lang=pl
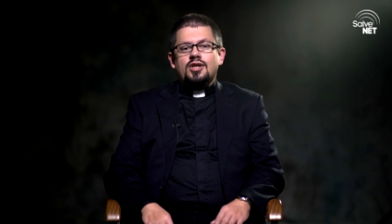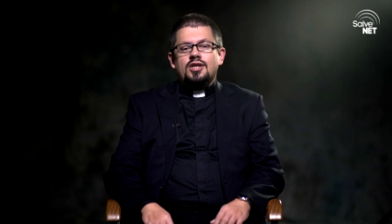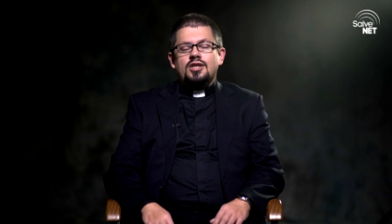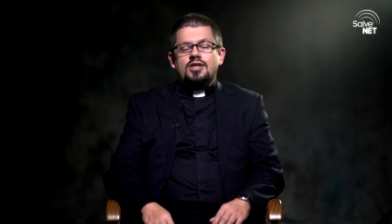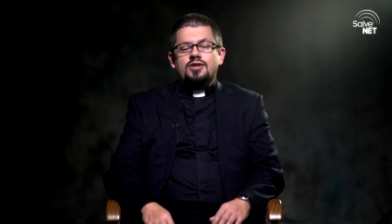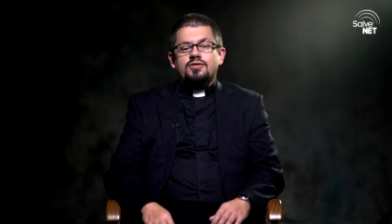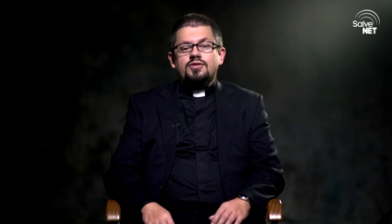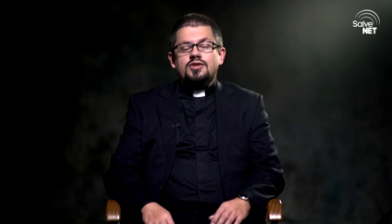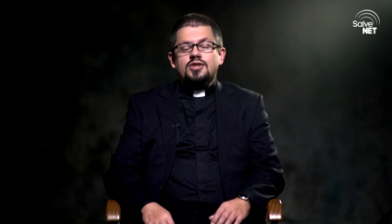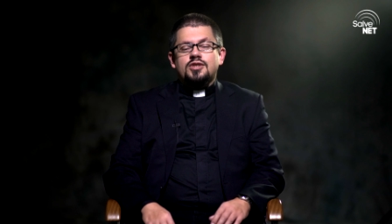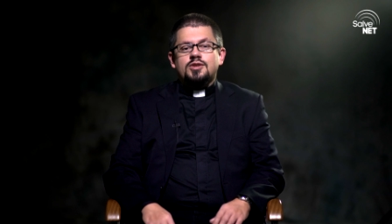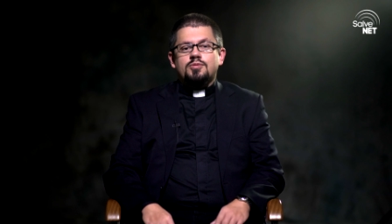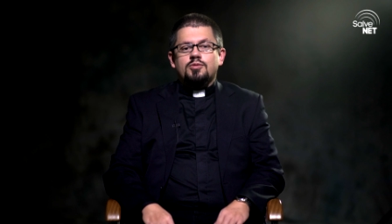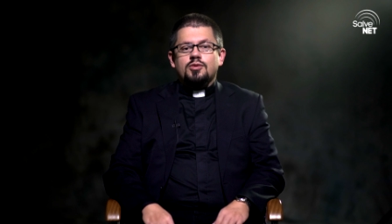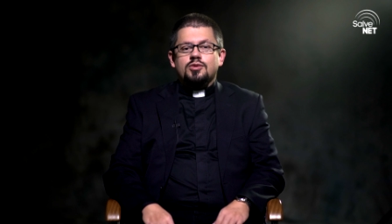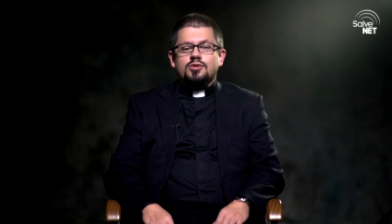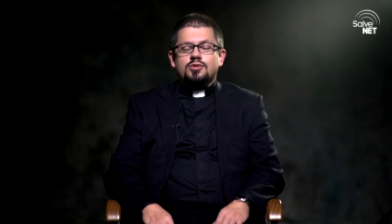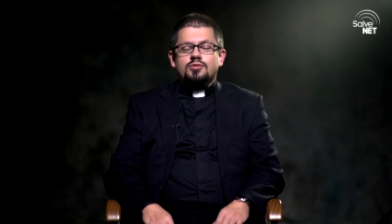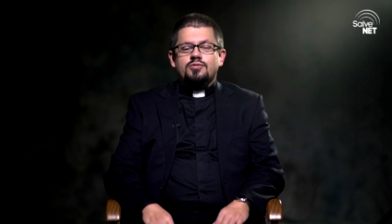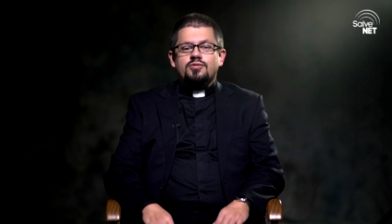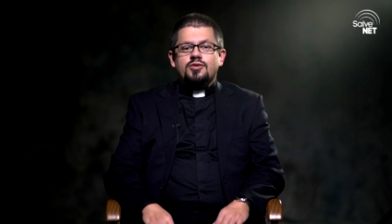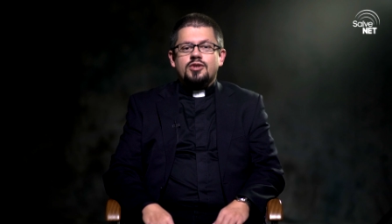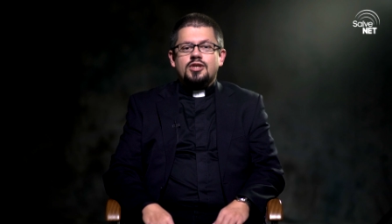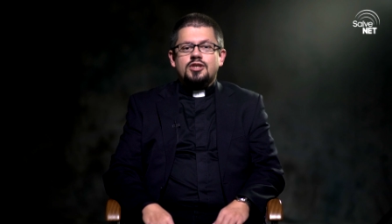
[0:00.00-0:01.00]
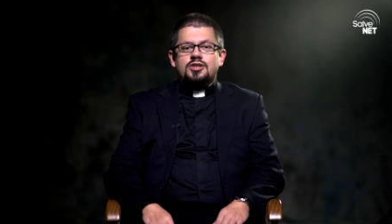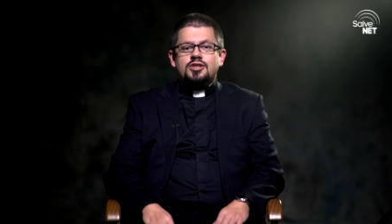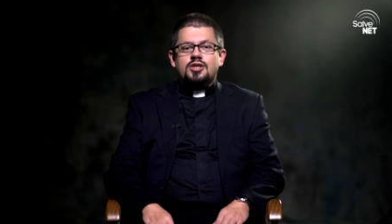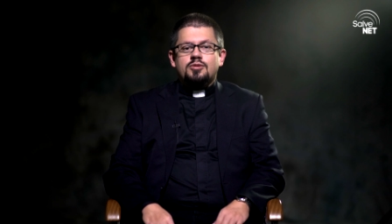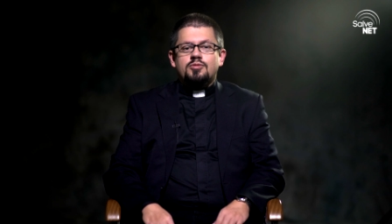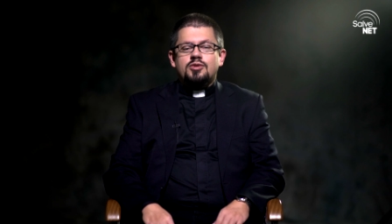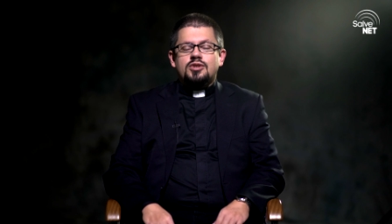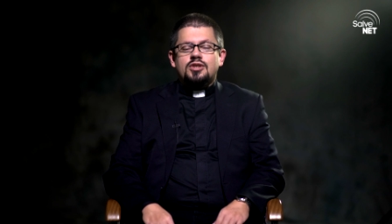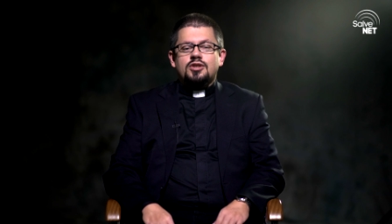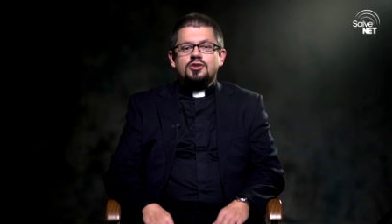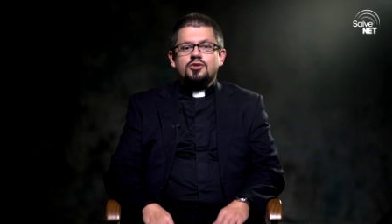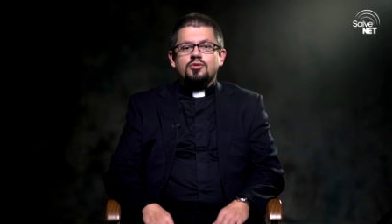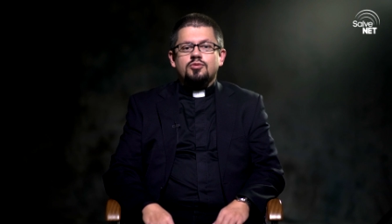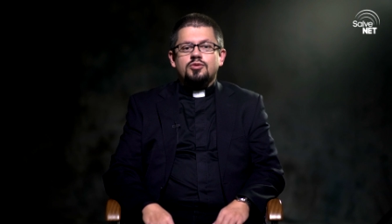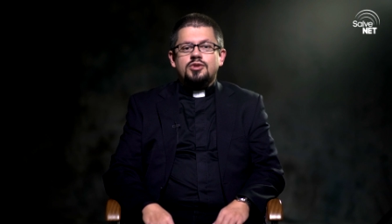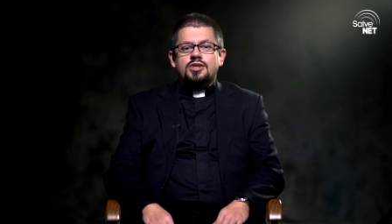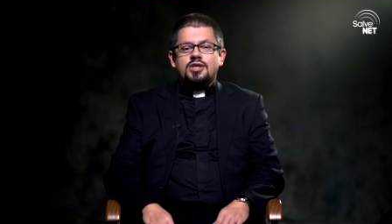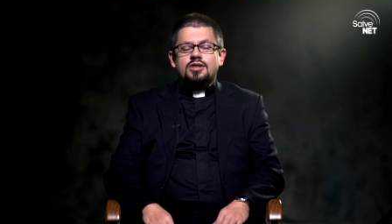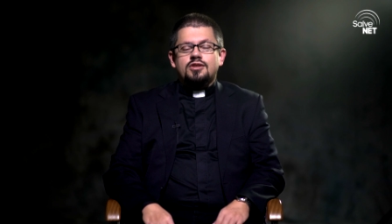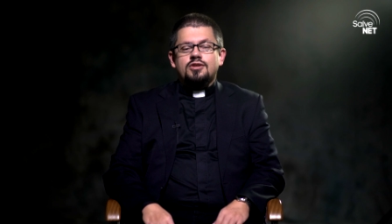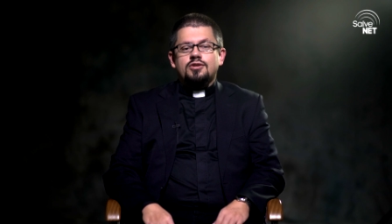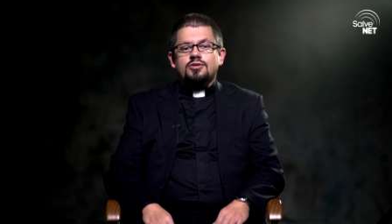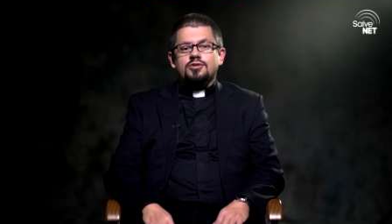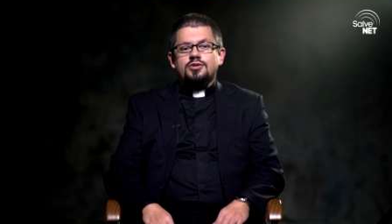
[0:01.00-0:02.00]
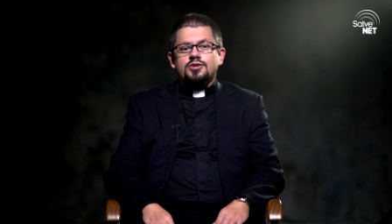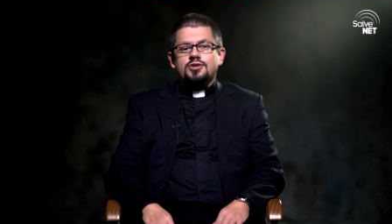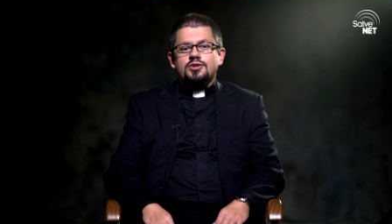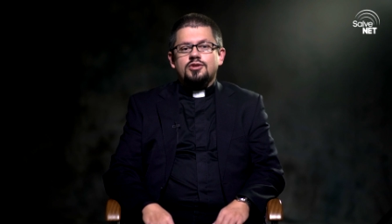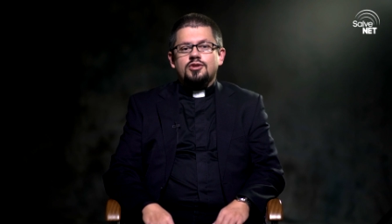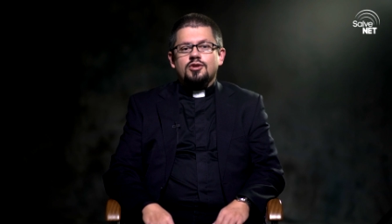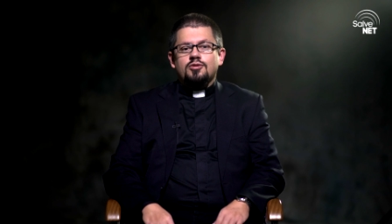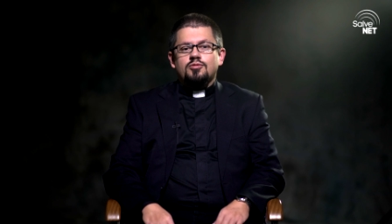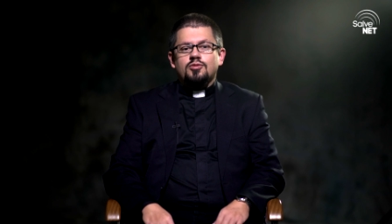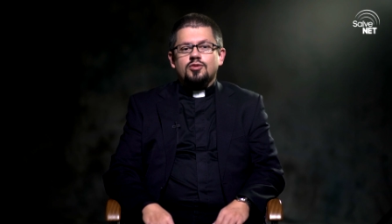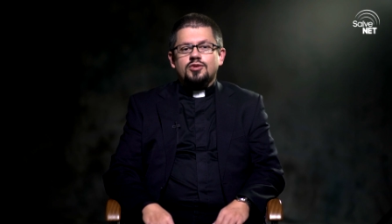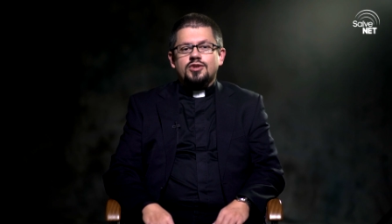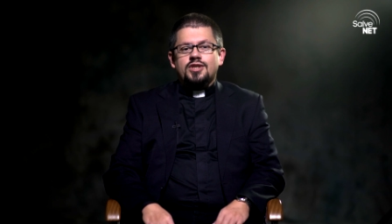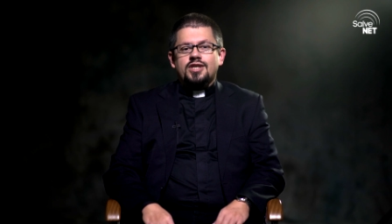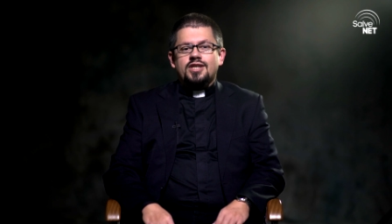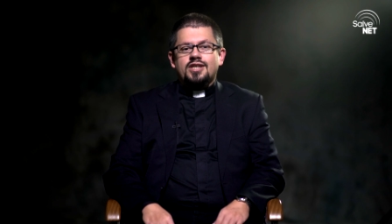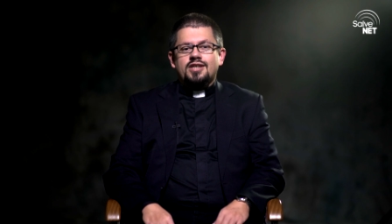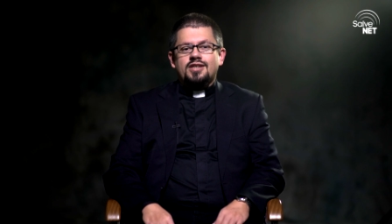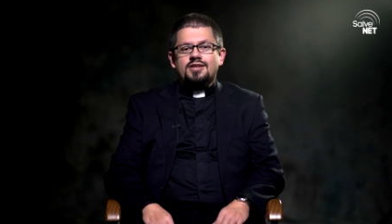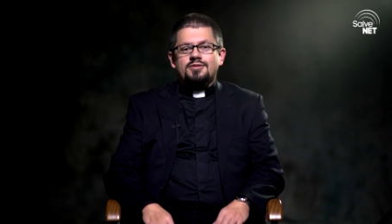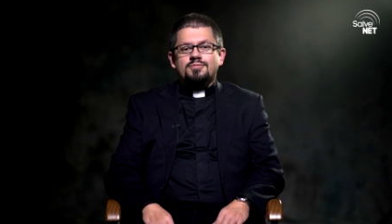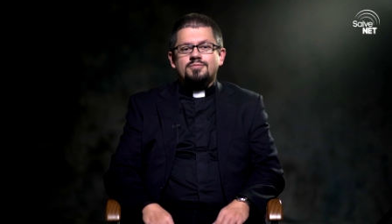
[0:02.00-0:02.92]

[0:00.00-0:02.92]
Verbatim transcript: i w ten sposób wyrażamy naszą jedność i komunię